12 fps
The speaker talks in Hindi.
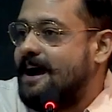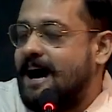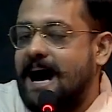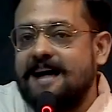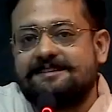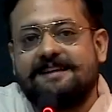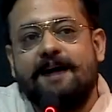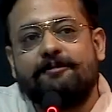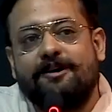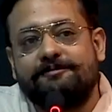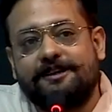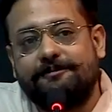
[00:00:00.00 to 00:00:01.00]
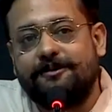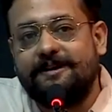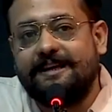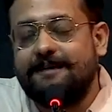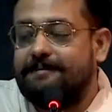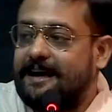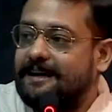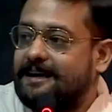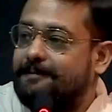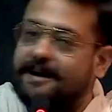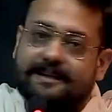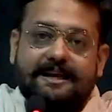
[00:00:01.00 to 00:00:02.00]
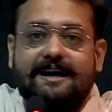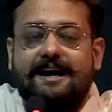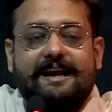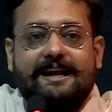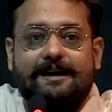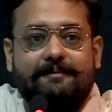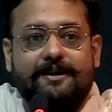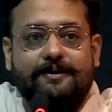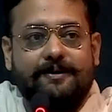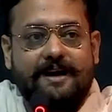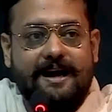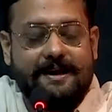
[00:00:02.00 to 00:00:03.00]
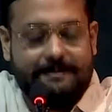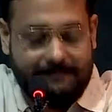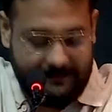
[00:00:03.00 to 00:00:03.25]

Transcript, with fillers: आज शाम को हमसे बोली कि बैगन का भरता खाने का मन हो रहा है